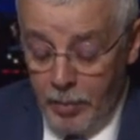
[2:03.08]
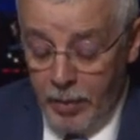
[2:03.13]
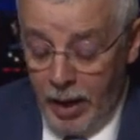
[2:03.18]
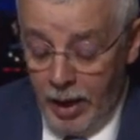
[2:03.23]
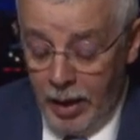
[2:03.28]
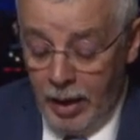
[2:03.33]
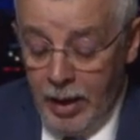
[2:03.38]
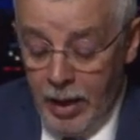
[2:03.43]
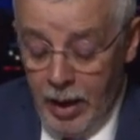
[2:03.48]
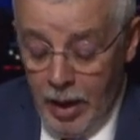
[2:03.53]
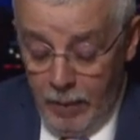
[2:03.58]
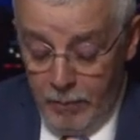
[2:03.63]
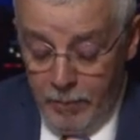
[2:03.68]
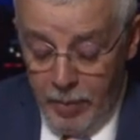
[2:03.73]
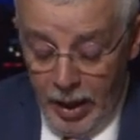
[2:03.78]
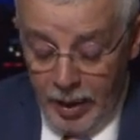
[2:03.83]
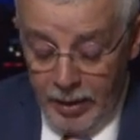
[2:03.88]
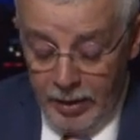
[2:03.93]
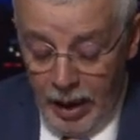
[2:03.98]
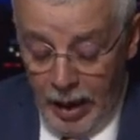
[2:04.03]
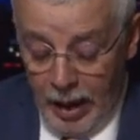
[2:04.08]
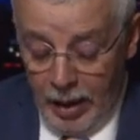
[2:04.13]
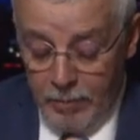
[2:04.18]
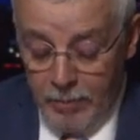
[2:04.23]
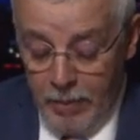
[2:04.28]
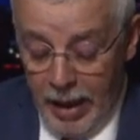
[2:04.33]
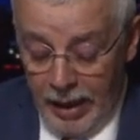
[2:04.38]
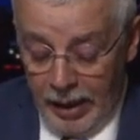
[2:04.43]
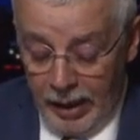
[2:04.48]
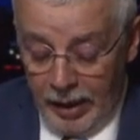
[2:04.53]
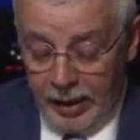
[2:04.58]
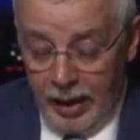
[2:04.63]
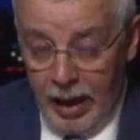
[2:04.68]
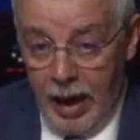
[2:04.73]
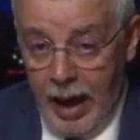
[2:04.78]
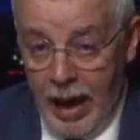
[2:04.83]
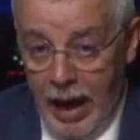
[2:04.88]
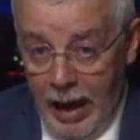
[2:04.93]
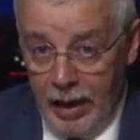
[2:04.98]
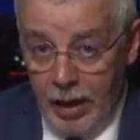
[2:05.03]
الانطباع بأن
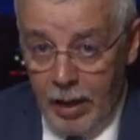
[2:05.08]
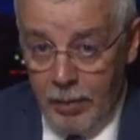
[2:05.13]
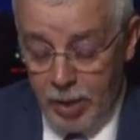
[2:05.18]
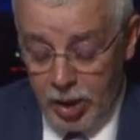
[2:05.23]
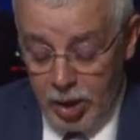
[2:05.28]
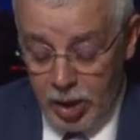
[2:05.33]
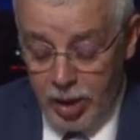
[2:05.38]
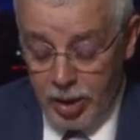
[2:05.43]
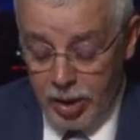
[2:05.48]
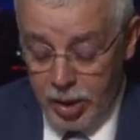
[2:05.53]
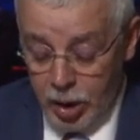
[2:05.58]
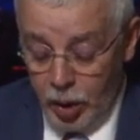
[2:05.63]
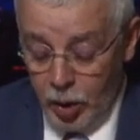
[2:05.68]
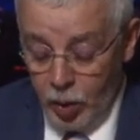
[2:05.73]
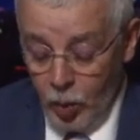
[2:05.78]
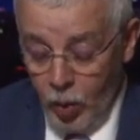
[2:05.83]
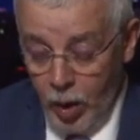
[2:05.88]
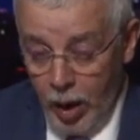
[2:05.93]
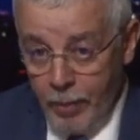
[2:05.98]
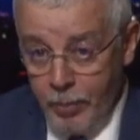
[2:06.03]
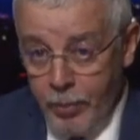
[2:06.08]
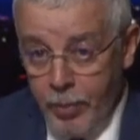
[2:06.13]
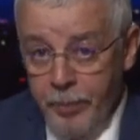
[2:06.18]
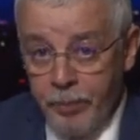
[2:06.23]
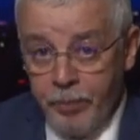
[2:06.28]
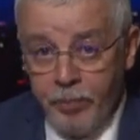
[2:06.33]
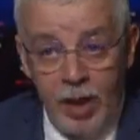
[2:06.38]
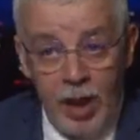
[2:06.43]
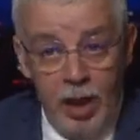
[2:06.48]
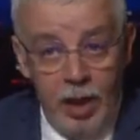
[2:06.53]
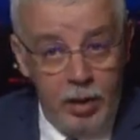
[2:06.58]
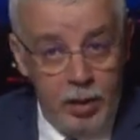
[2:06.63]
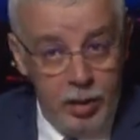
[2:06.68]
المعركة على مجلس النواب